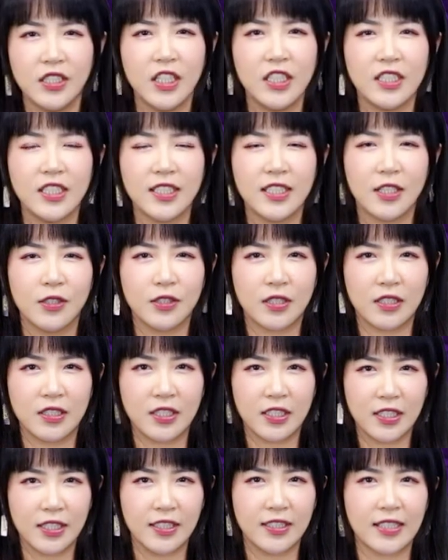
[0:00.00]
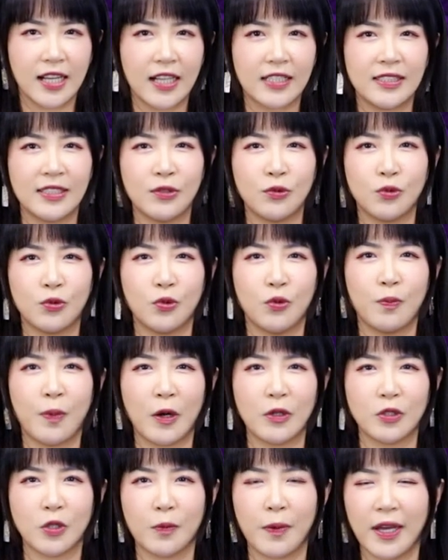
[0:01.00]
Nijinels 是一家基督徒
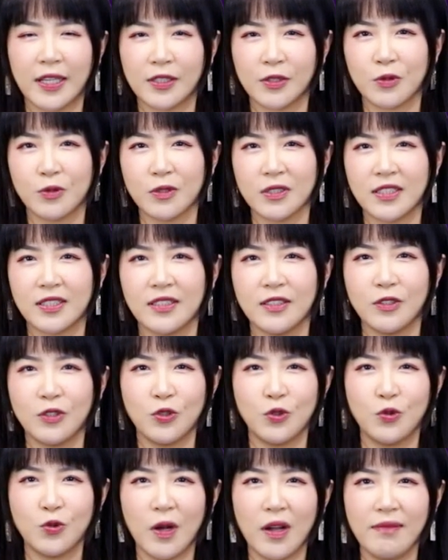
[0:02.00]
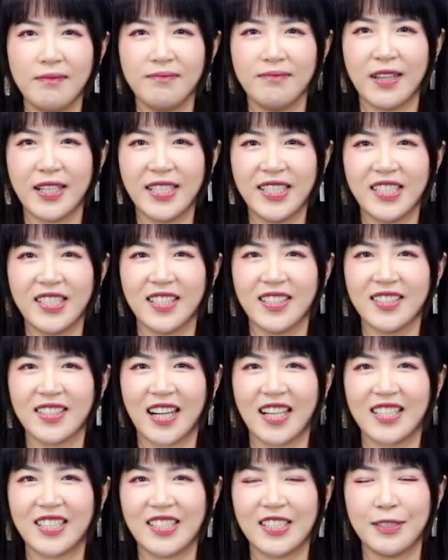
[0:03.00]
保守派的公司，专门生
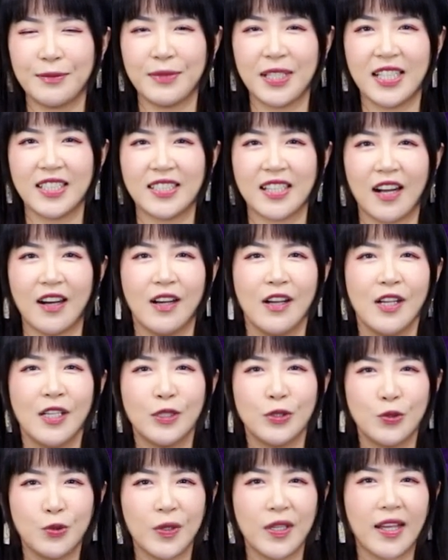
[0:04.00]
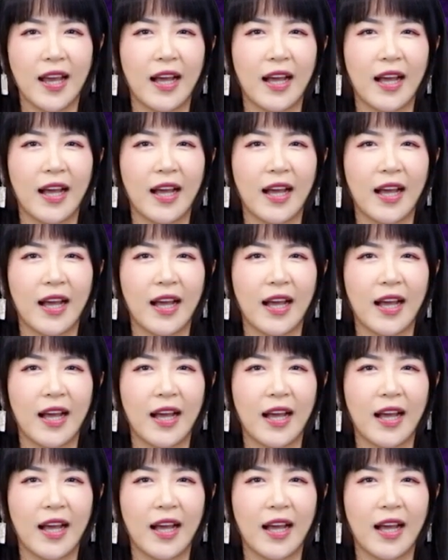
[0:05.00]
产市面上最